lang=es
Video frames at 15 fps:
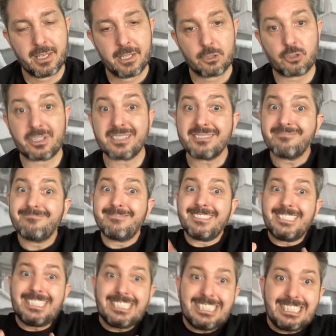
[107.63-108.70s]
Entonces,
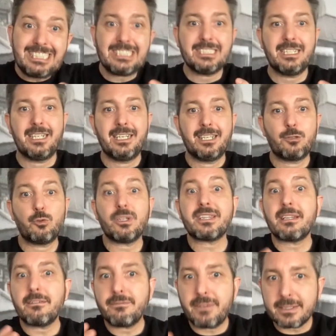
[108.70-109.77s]
ah, no es
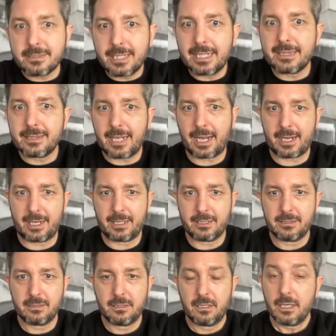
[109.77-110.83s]
tan fácil entrarle.
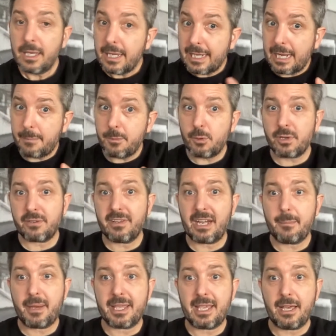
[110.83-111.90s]
En cambio, en Rivera
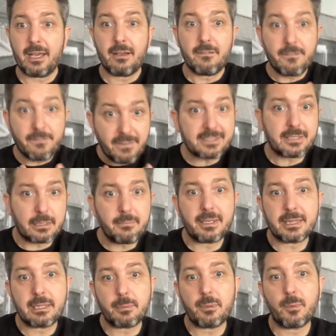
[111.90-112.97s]
Maya
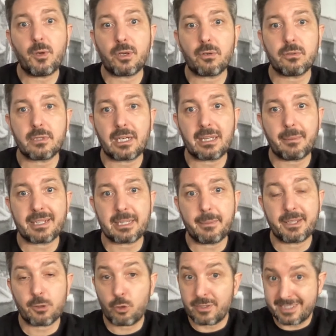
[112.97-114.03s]
fácilmente podemos encontrar
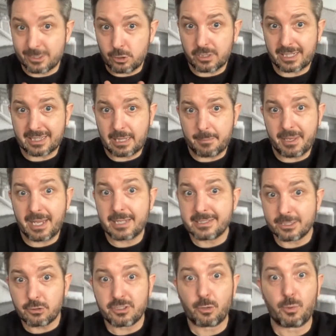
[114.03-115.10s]
departamentos de 130 mil,
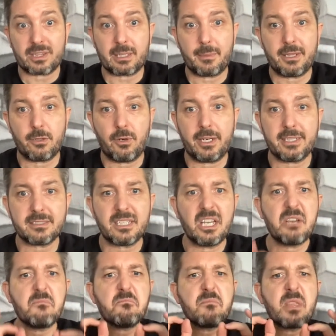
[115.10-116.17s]
150 mil dólares
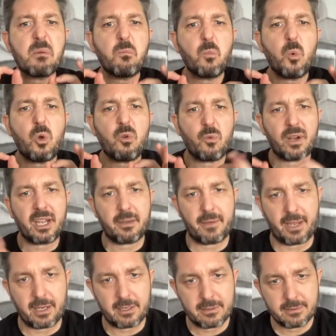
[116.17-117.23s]
de muy buen
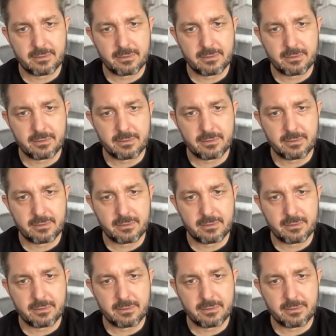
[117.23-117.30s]
nivel.